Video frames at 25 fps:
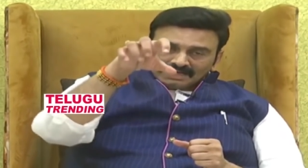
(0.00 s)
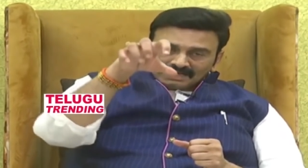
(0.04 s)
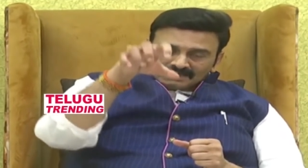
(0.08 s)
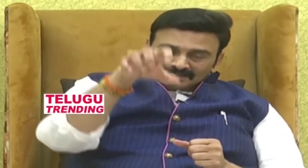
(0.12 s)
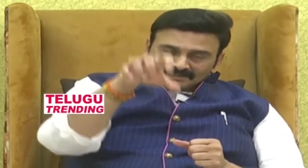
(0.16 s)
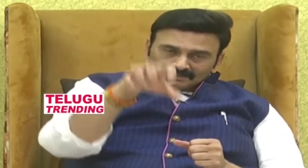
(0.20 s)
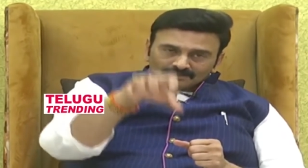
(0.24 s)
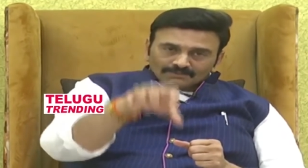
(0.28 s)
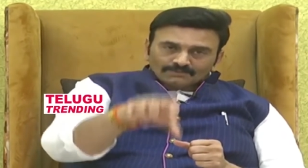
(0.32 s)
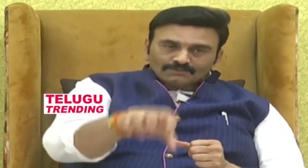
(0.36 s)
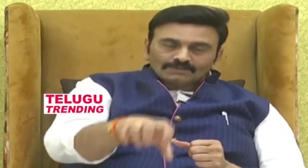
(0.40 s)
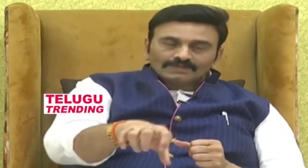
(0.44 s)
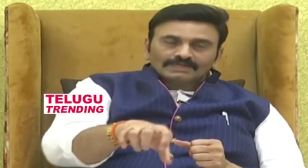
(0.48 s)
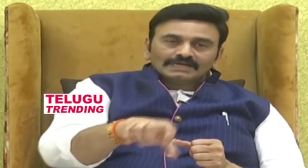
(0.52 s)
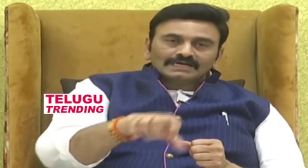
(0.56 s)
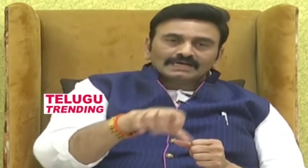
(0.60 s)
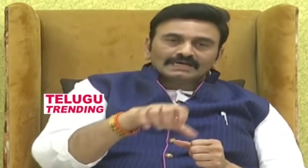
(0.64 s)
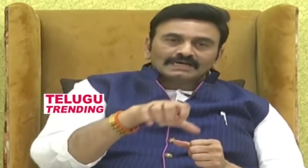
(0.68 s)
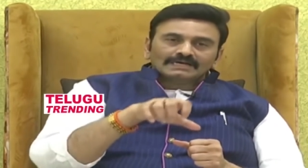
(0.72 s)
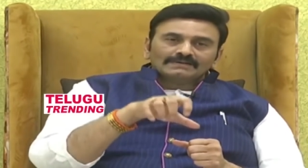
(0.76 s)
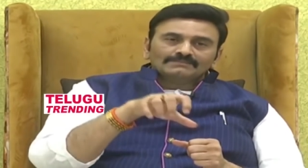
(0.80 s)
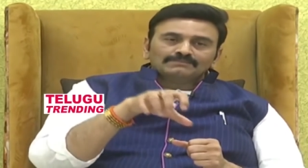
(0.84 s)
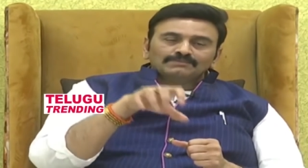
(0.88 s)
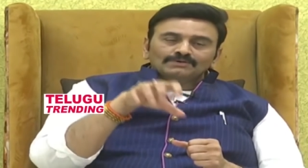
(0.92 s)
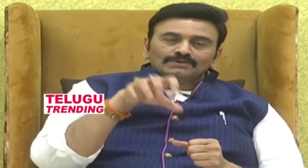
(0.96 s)
ఆయన కూడా
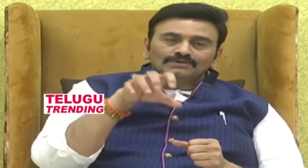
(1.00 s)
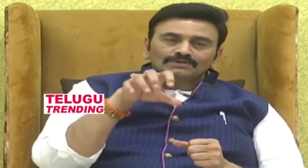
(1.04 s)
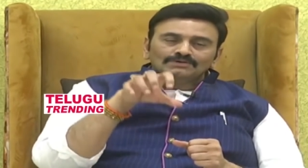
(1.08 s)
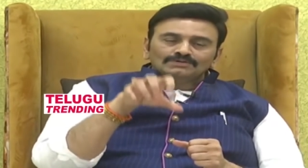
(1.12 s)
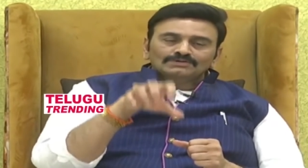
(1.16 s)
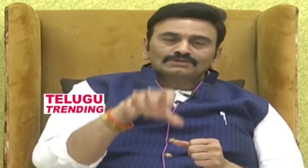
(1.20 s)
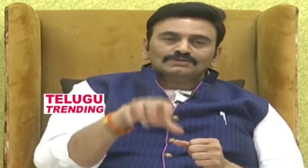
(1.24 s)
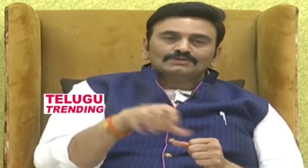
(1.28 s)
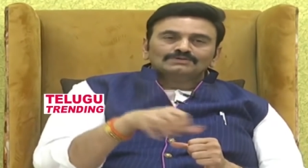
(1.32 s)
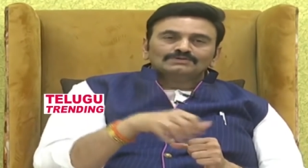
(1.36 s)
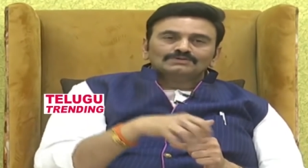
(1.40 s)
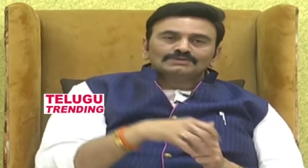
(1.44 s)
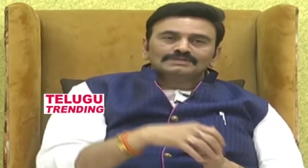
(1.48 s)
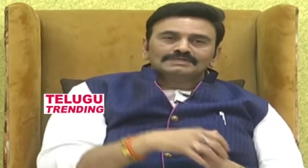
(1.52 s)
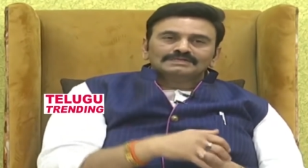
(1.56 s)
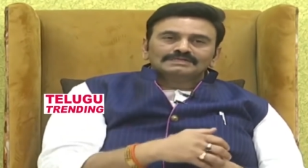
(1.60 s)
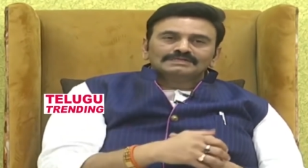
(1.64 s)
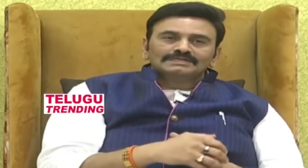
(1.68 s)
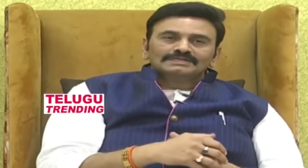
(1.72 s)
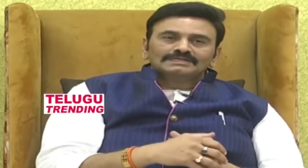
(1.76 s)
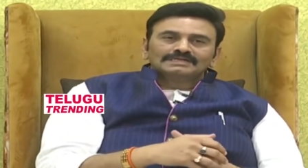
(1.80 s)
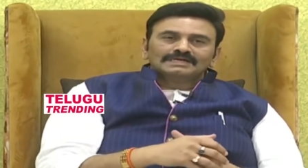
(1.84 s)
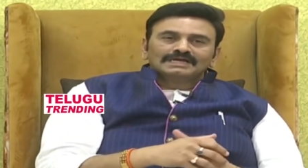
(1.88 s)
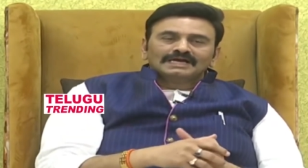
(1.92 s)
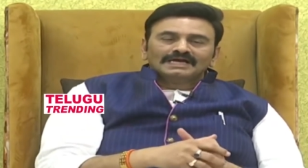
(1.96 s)
పొల్యూషన్ ఉంటే
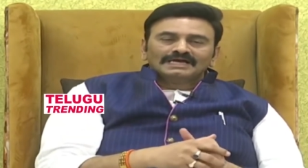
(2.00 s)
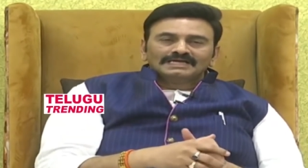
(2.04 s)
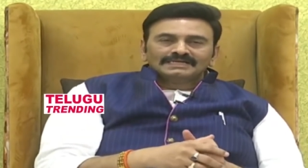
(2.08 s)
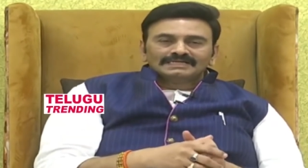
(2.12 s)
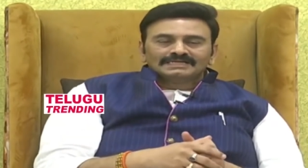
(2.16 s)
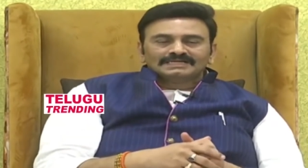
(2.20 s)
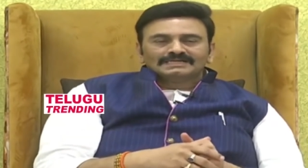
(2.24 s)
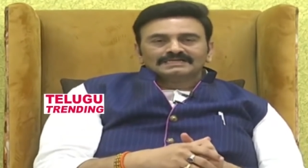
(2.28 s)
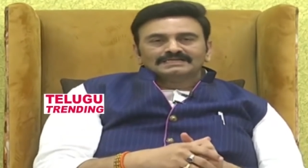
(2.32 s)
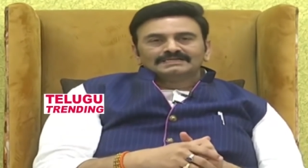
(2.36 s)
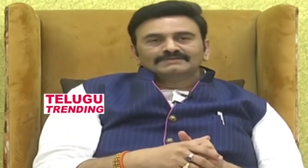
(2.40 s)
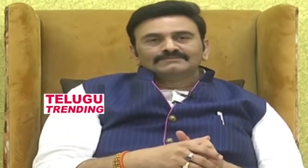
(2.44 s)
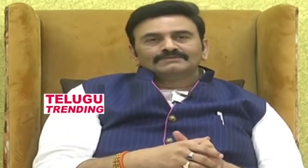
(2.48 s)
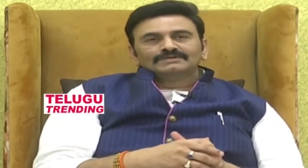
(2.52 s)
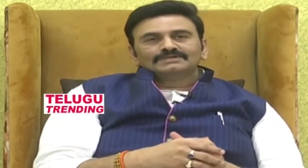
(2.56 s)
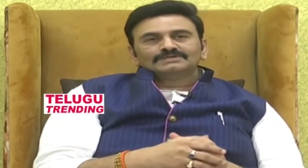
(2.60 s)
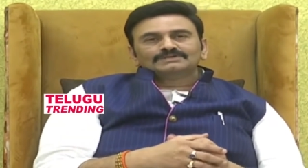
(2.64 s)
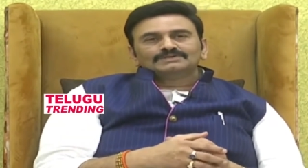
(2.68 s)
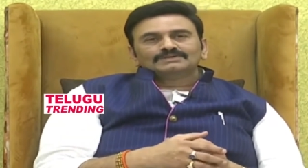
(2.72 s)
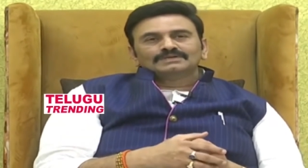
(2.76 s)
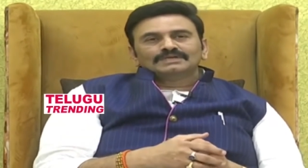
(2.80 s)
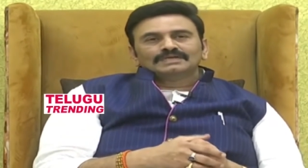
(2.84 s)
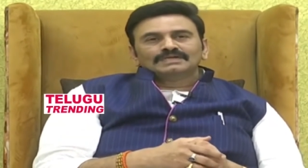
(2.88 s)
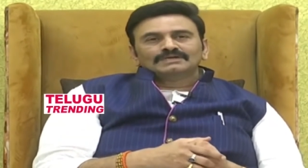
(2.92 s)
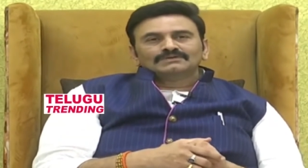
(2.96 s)
ఆయన అక్కడ
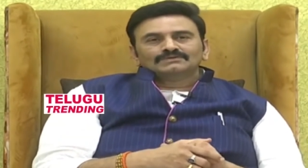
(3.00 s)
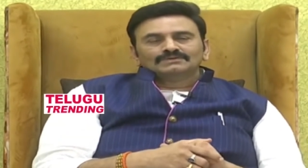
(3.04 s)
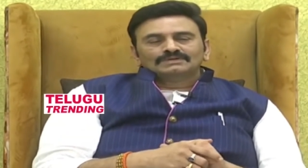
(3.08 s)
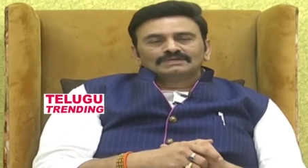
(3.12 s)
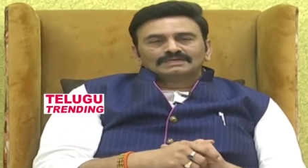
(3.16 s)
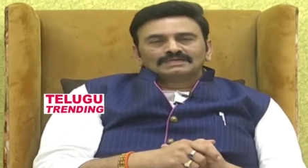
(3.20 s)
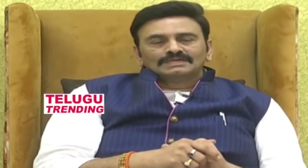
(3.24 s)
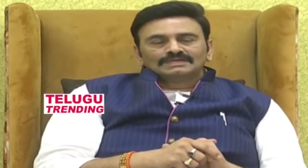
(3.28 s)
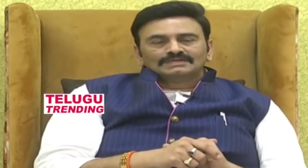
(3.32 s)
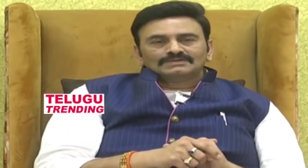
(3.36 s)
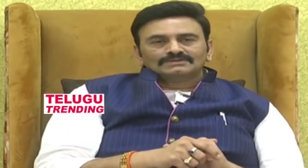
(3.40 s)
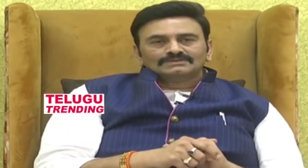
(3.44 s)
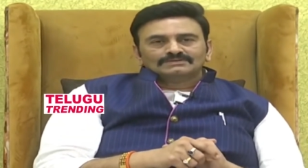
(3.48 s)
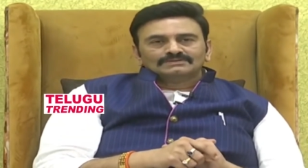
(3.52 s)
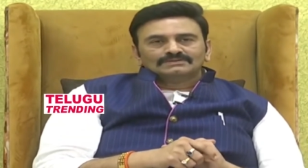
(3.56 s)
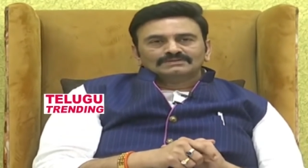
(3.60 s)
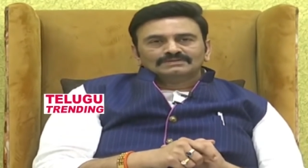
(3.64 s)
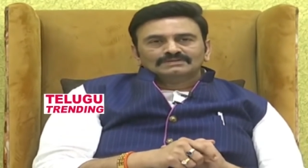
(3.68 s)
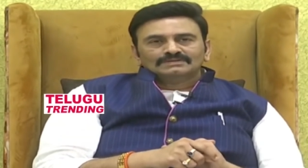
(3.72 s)
నివాసం ఎలా ఉండగలరు